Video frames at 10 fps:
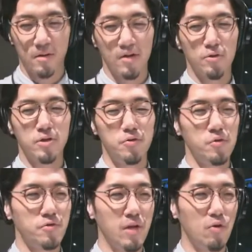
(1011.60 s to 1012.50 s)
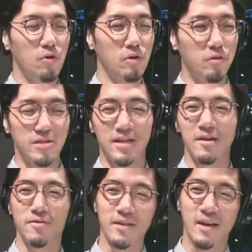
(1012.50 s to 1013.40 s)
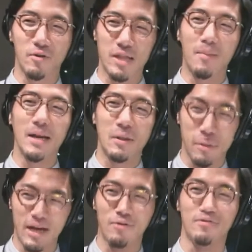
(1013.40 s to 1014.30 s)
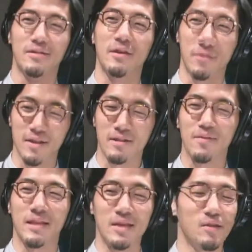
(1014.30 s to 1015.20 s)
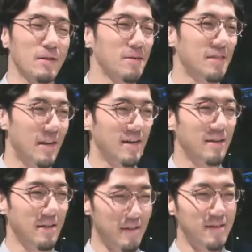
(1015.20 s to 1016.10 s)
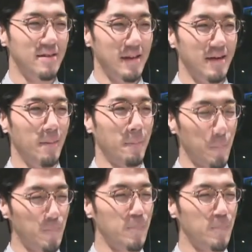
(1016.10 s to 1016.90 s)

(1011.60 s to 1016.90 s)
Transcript: あと一応言っておくとあのクソじゃなくてあのたまにずれるっていうねすいません言い過ぎましたあれ、でも、はい、あれが分